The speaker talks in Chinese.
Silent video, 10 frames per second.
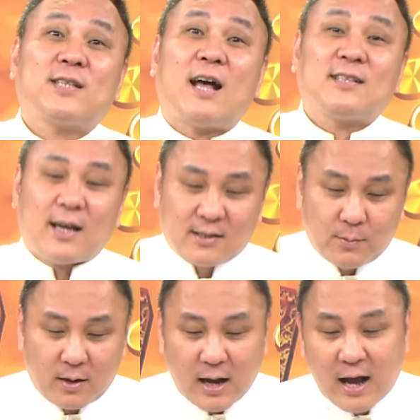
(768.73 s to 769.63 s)
杀在
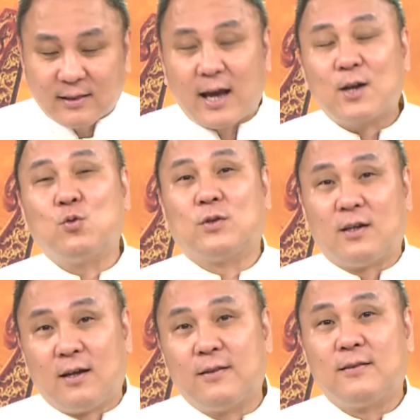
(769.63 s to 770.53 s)
什么阿呆股
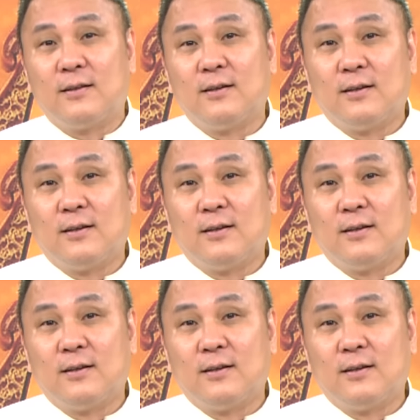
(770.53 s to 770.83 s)
的人，